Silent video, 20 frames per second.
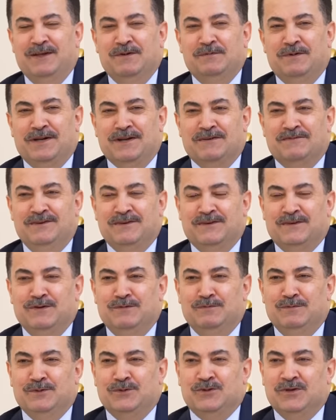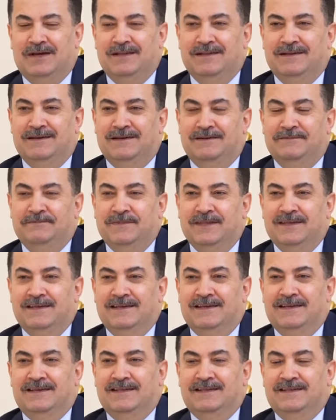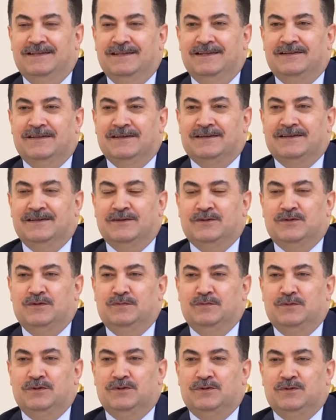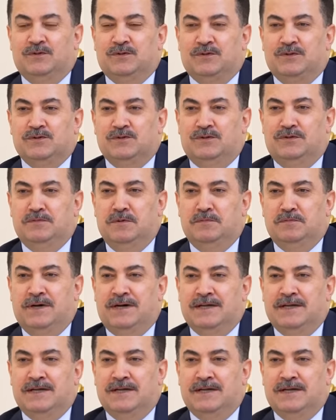الله يبارك فيكم وإن شاء الله نلتقيكم وأنتم ترجعون من